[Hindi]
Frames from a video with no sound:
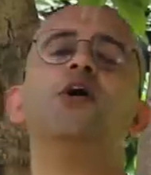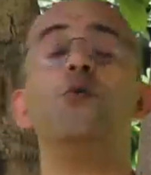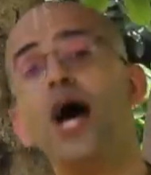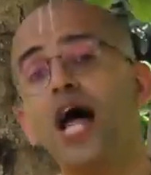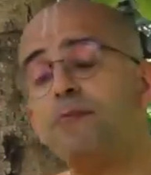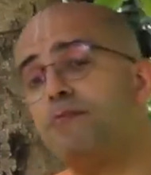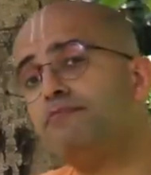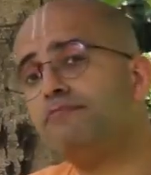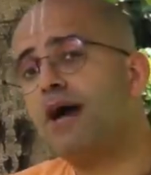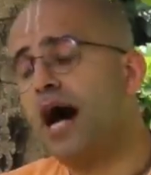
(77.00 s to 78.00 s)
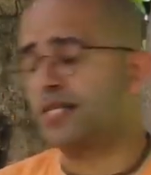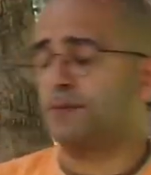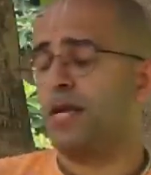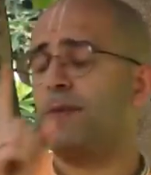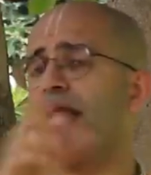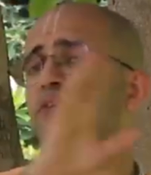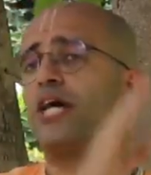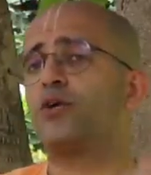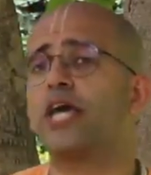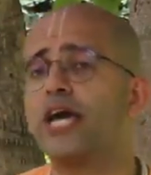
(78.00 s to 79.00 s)
वेल सबसे पहला
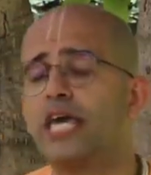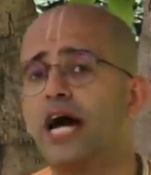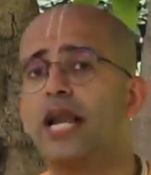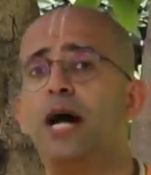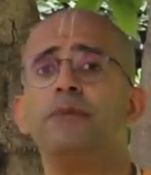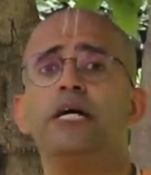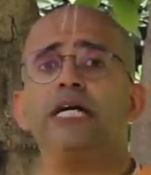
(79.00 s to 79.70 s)
फायदा तो यह है कि अगर आप